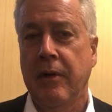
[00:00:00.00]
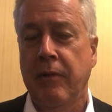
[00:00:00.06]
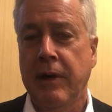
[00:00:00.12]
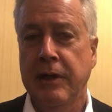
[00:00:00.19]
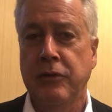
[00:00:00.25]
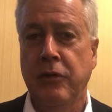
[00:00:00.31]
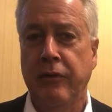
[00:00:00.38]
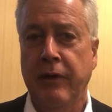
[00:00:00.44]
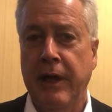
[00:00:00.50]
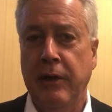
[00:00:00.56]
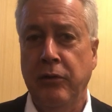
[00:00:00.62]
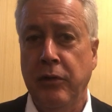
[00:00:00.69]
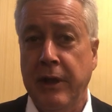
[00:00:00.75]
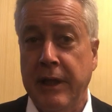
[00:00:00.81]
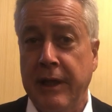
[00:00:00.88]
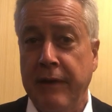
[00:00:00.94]
um
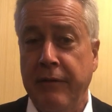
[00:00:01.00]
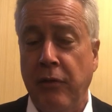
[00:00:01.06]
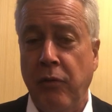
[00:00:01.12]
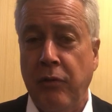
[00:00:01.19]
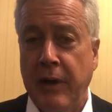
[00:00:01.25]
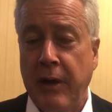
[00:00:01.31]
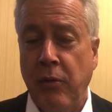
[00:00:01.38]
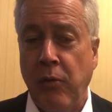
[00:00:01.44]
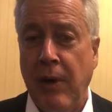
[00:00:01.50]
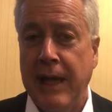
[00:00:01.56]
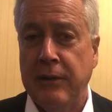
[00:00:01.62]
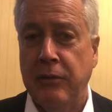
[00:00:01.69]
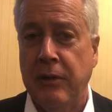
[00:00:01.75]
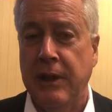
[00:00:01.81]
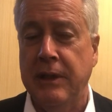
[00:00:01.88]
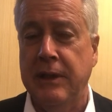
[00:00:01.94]
ex-governador que teve, tem
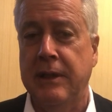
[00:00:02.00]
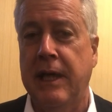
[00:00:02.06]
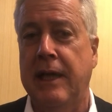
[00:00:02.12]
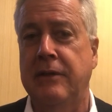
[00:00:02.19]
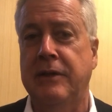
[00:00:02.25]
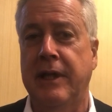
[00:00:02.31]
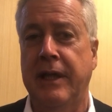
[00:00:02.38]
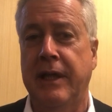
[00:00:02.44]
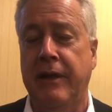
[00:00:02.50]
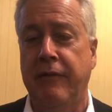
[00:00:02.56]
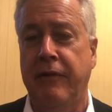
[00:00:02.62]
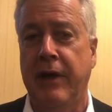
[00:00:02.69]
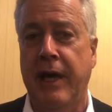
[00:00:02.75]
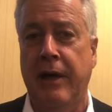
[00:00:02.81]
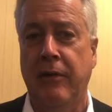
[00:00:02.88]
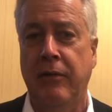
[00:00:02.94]
quatro candidatos aí que
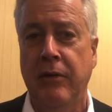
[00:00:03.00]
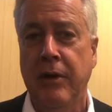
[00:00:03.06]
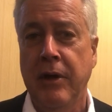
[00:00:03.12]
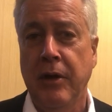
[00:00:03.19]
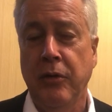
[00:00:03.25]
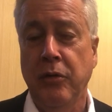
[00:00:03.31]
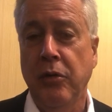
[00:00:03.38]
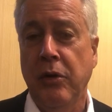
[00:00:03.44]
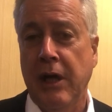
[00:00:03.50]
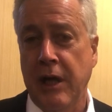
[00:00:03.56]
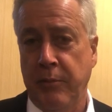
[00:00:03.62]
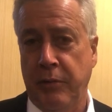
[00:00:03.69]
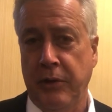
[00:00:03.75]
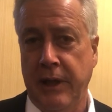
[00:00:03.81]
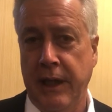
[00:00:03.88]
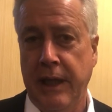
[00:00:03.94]
vieram do
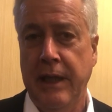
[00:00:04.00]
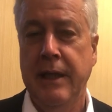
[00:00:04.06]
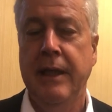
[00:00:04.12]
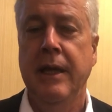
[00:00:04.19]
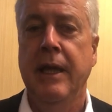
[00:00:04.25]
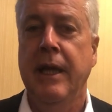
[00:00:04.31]
campo dele.